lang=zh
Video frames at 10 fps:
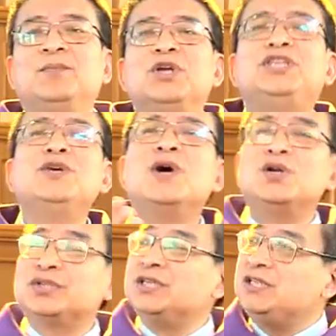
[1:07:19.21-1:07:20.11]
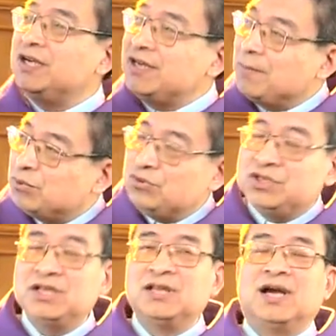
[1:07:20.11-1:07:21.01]
但尽管如此，你仍然不去
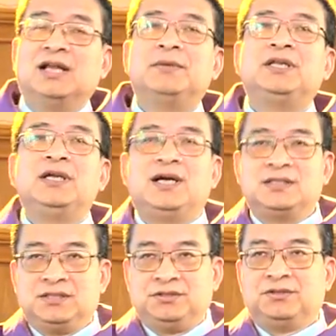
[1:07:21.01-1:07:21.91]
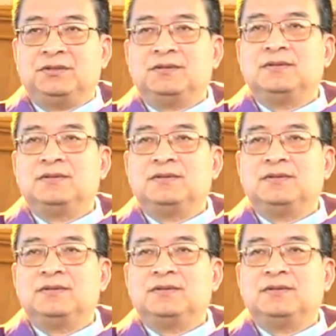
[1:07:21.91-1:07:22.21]
信他，那么第二次就